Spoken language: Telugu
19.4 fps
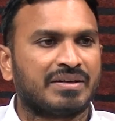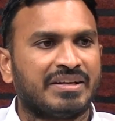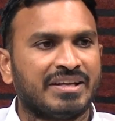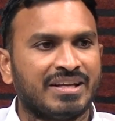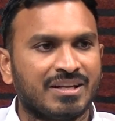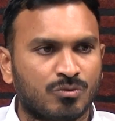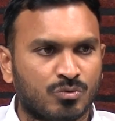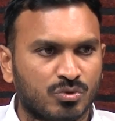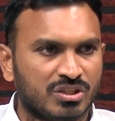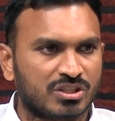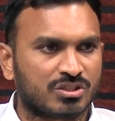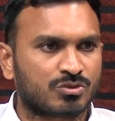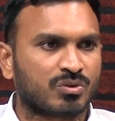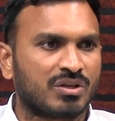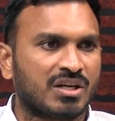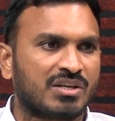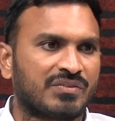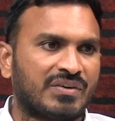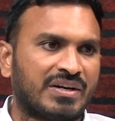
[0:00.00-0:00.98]
డీల్
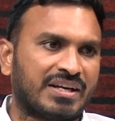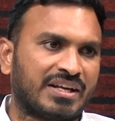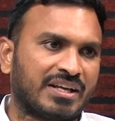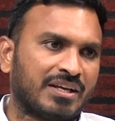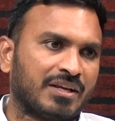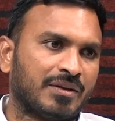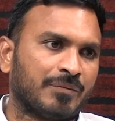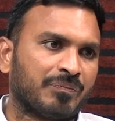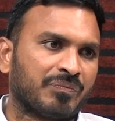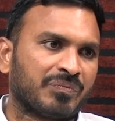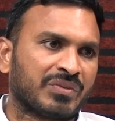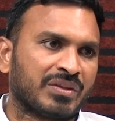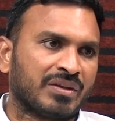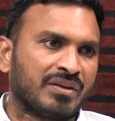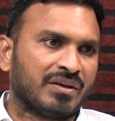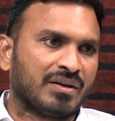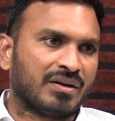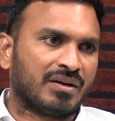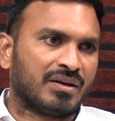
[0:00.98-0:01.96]
కుదుర్చుకునేటువంటి
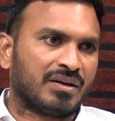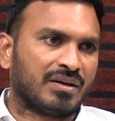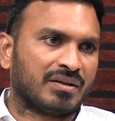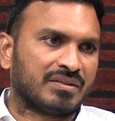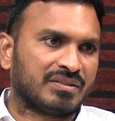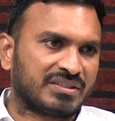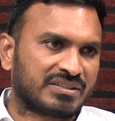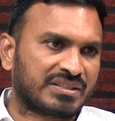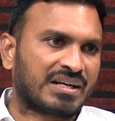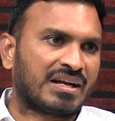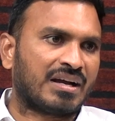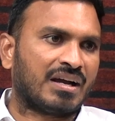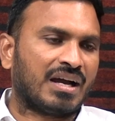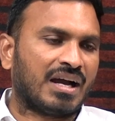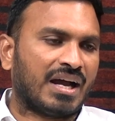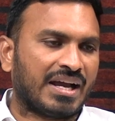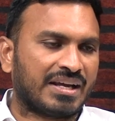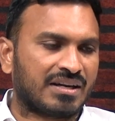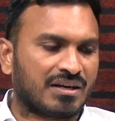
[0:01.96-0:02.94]
దిశగా
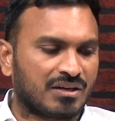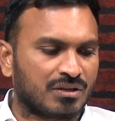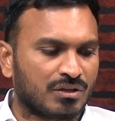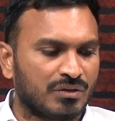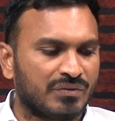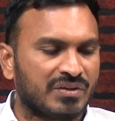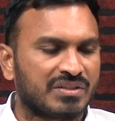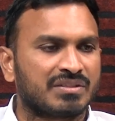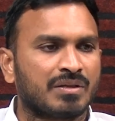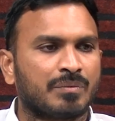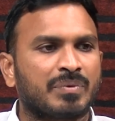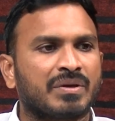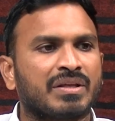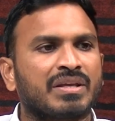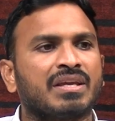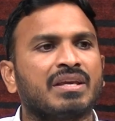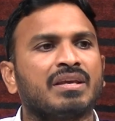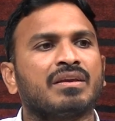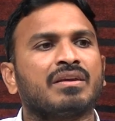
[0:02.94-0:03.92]
ఆయన అడుగులు
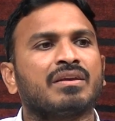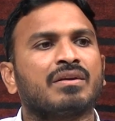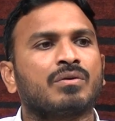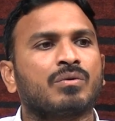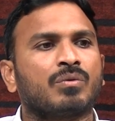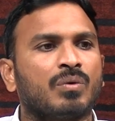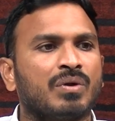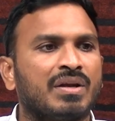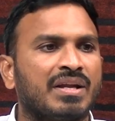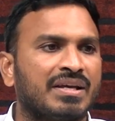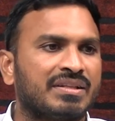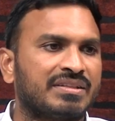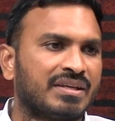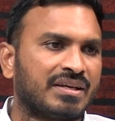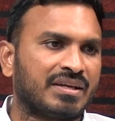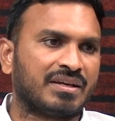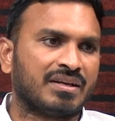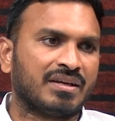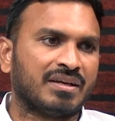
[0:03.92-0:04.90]
వేసినప్పటికీ కొన్ని
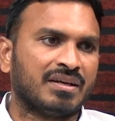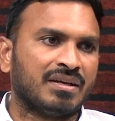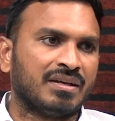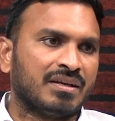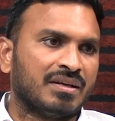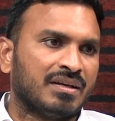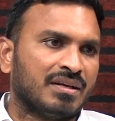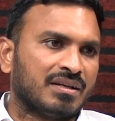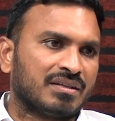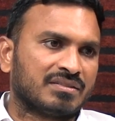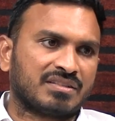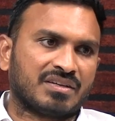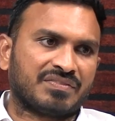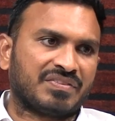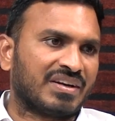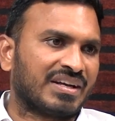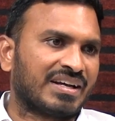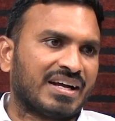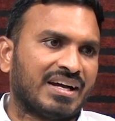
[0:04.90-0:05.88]
అయితే
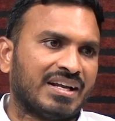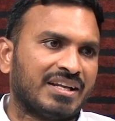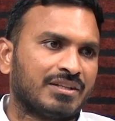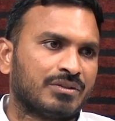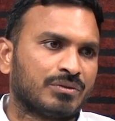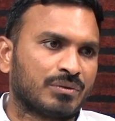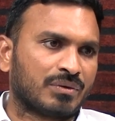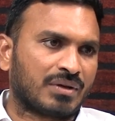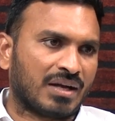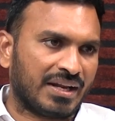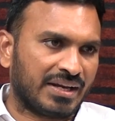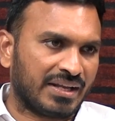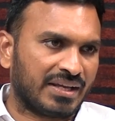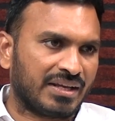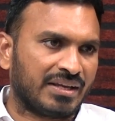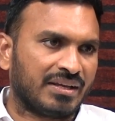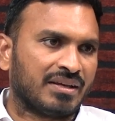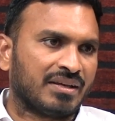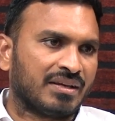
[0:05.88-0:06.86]
సఫలం కాలేదు
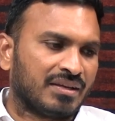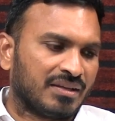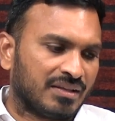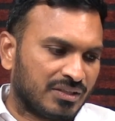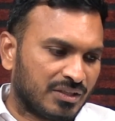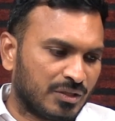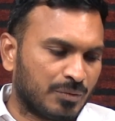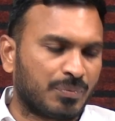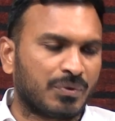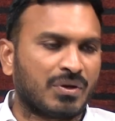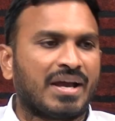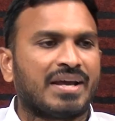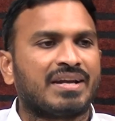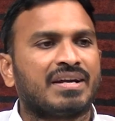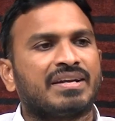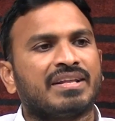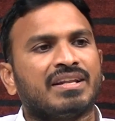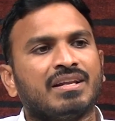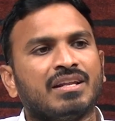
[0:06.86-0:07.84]
కానీ ఇప్పుడు
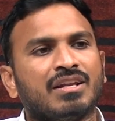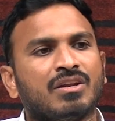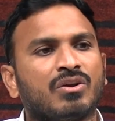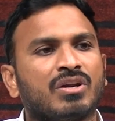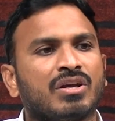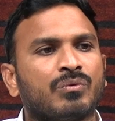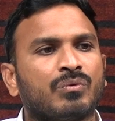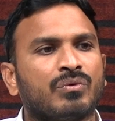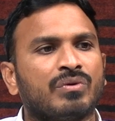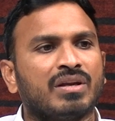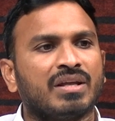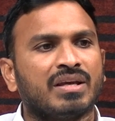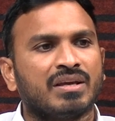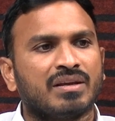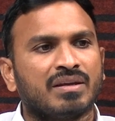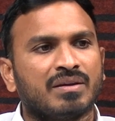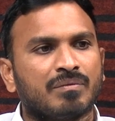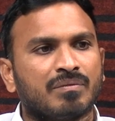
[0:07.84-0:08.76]
ఆయన ఢిల్లీలోనే ఉండి